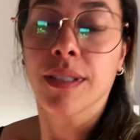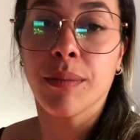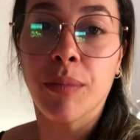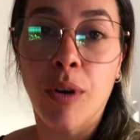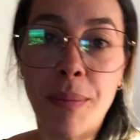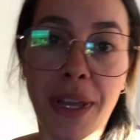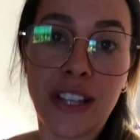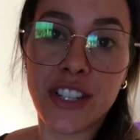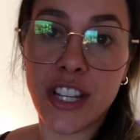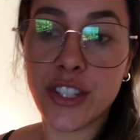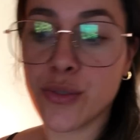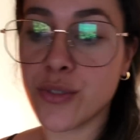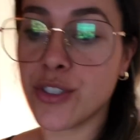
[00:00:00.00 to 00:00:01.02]
Bom, minha
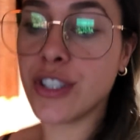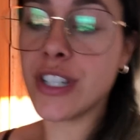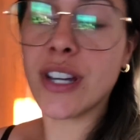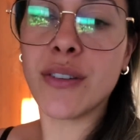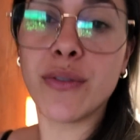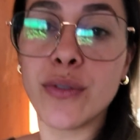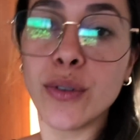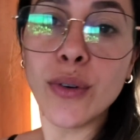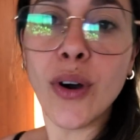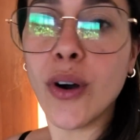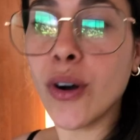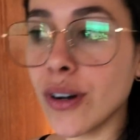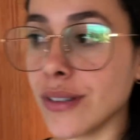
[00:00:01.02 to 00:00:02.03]
gente, o dia
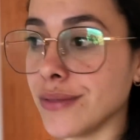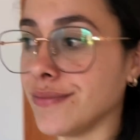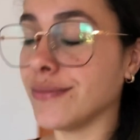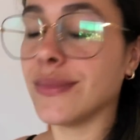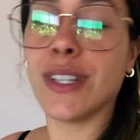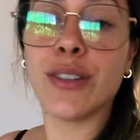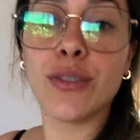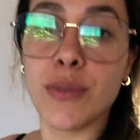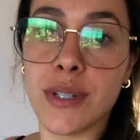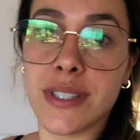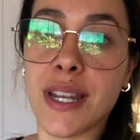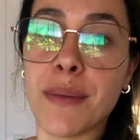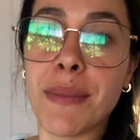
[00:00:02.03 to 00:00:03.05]
voou e eu não
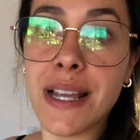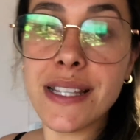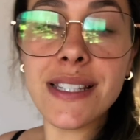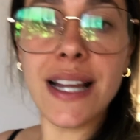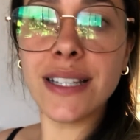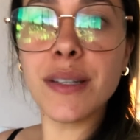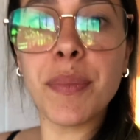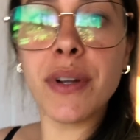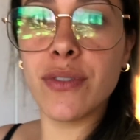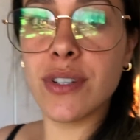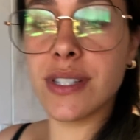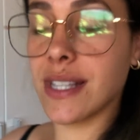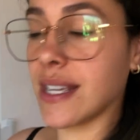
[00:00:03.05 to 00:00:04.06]
mostrei mais nada pra
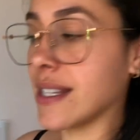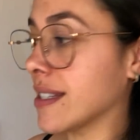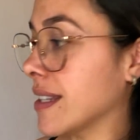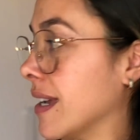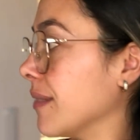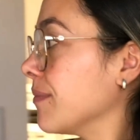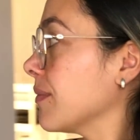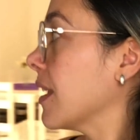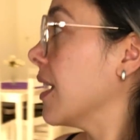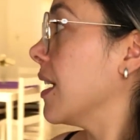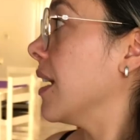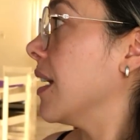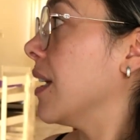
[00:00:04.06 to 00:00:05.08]
vocês, né?
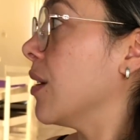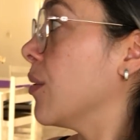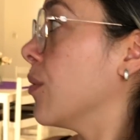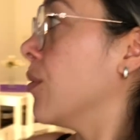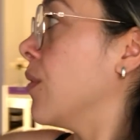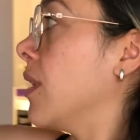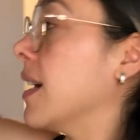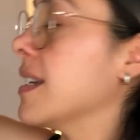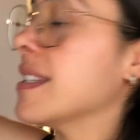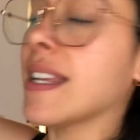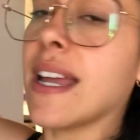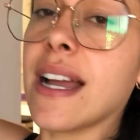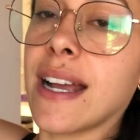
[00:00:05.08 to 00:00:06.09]
Eu
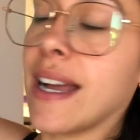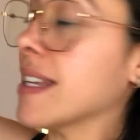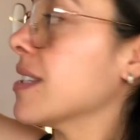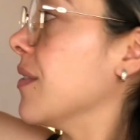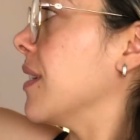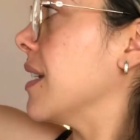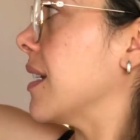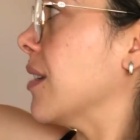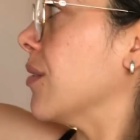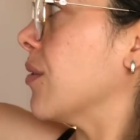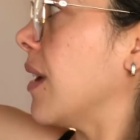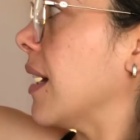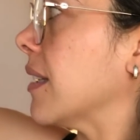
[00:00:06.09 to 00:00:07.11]
organizei a casa, vim aqui
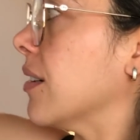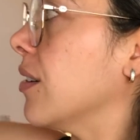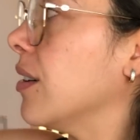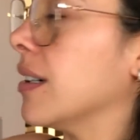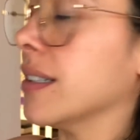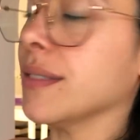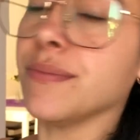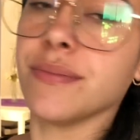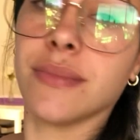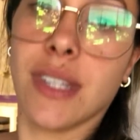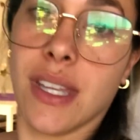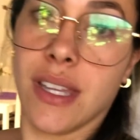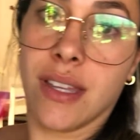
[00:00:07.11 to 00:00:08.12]
no quarto agora
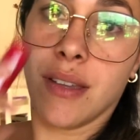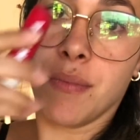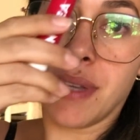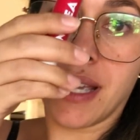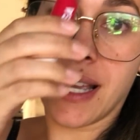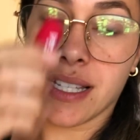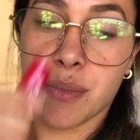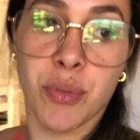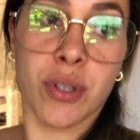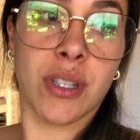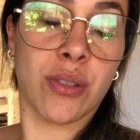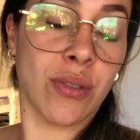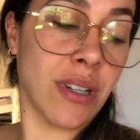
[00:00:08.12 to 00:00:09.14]
pegar esse
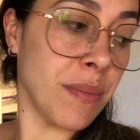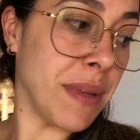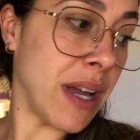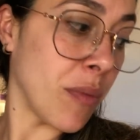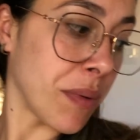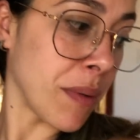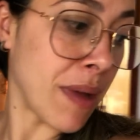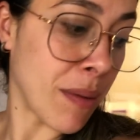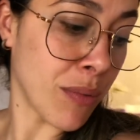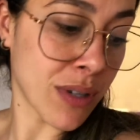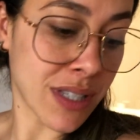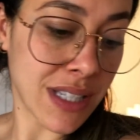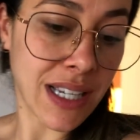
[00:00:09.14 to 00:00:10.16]
protetor labial, porque minha
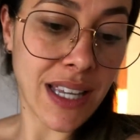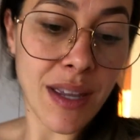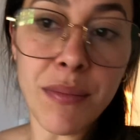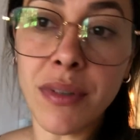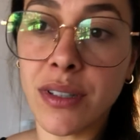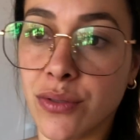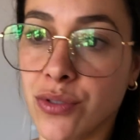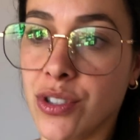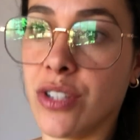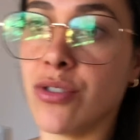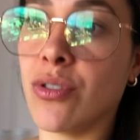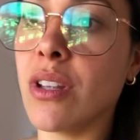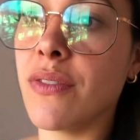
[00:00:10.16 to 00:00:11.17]
boca está queimando,
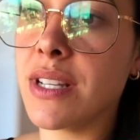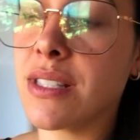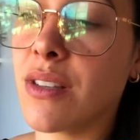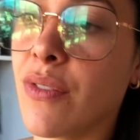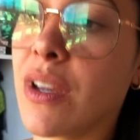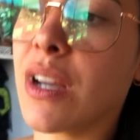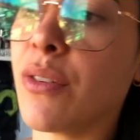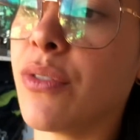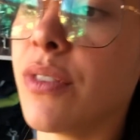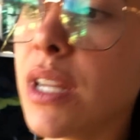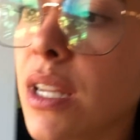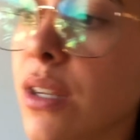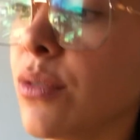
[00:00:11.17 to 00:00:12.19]
gente. Toda vez que fica
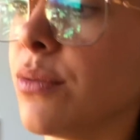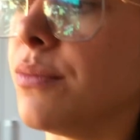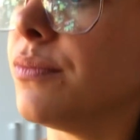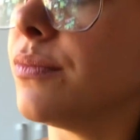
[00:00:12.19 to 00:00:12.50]
frio,